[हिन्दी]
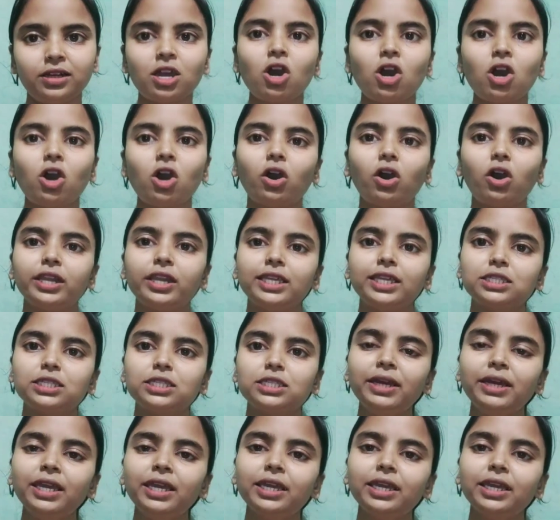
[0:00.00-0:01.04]
और इसमें
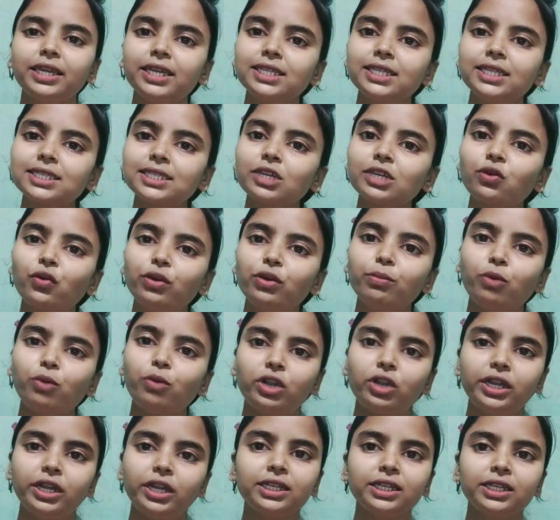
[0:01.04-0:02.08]
एज की कोई
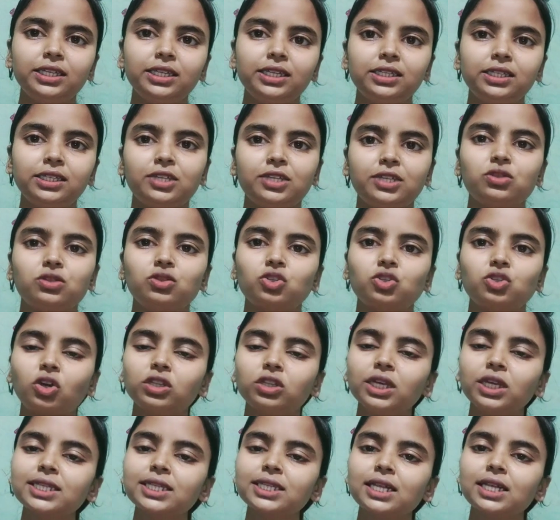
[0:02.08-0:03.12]
बॉन्डिंग नहीं है चौदह
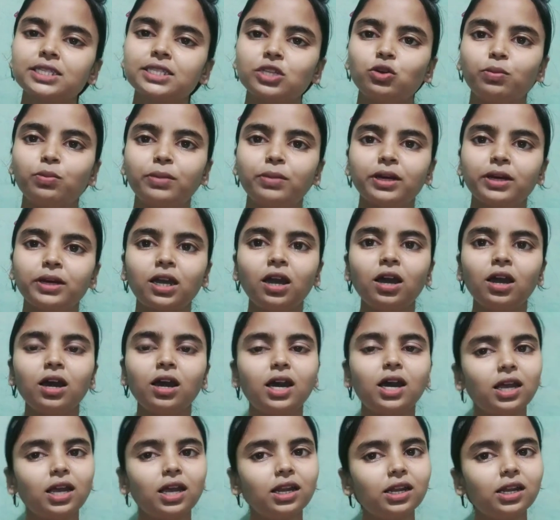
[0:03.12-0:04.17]
साल से ऊपर का
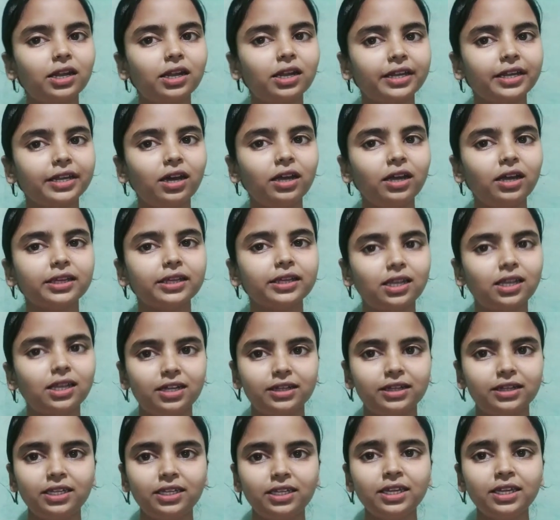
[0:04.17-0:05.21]
हर लड़का या
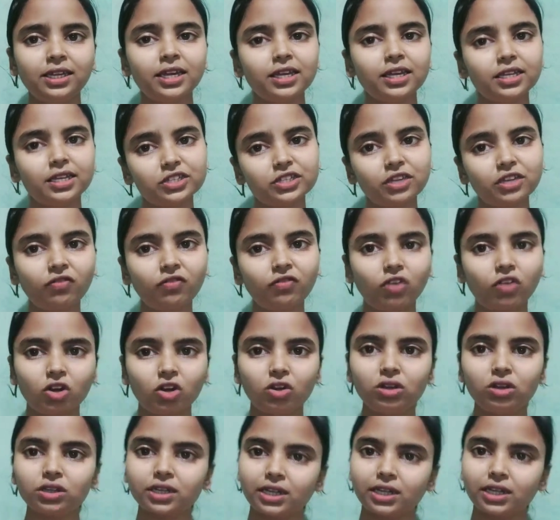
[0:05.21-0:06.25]
लड़की इसे फॉलो
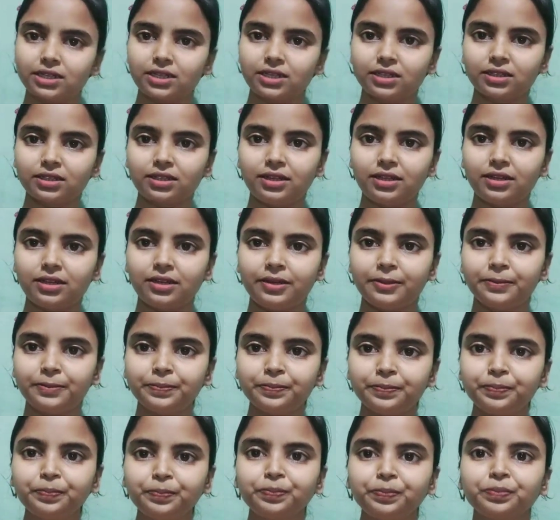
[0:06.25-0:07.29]
कर सकते हैं
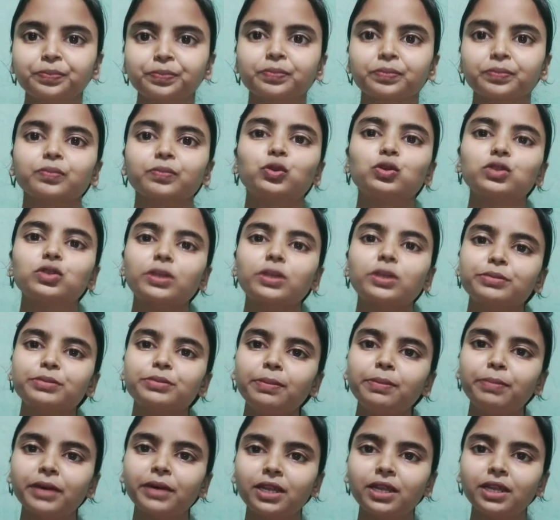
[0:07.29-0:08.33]
तो सबसे
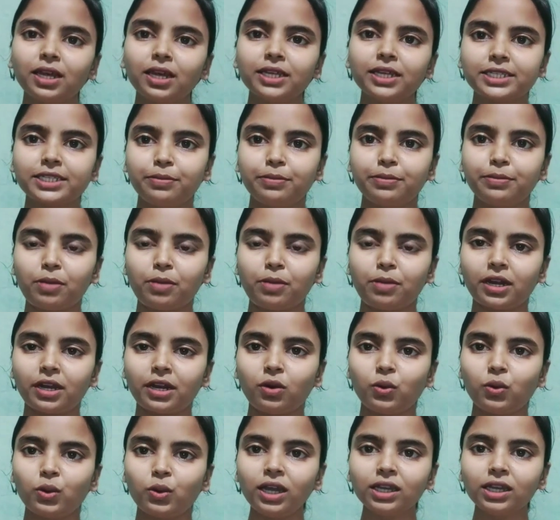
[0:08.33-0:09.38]
पहला स्टेप हमारा होगा
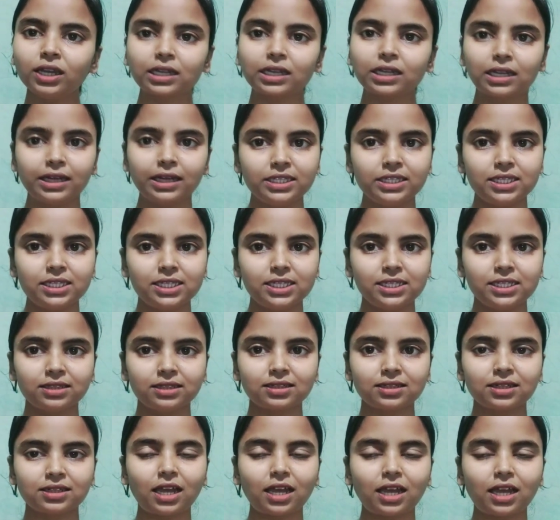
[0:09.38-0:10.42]
क्लिनजिंग
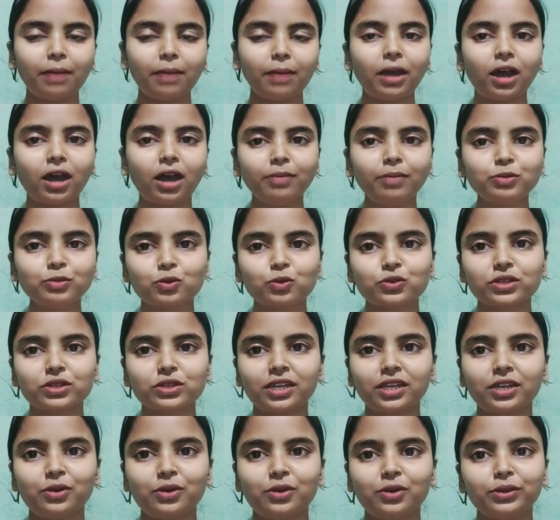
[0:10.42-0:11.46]
अब आप सोच रहे
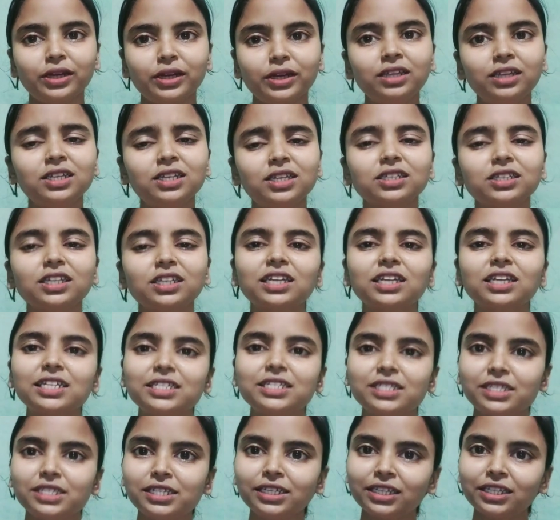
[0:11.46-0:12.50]
होंगे कि
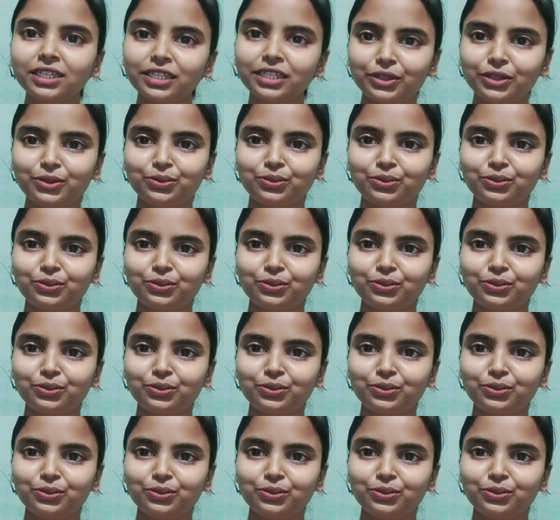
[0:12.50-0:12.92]
क्लिनजिंग ही क्यों